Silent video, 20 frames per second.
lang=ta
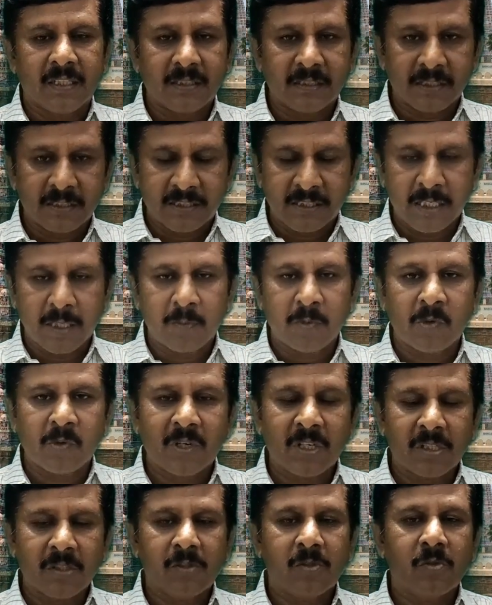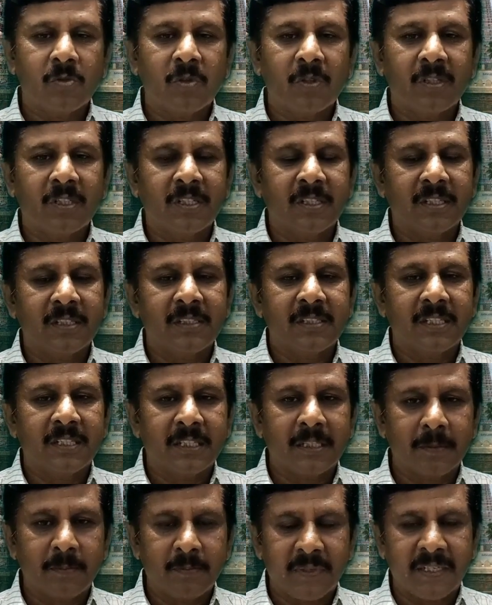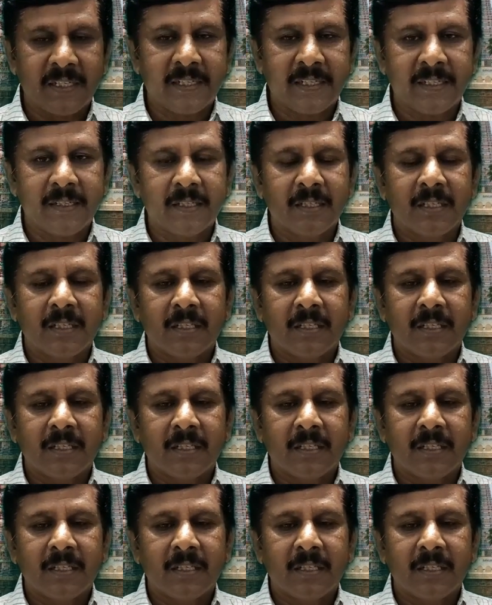அந்த சேமவாருக்கு கொடுக்க இருந்த அந்த பெண்ணை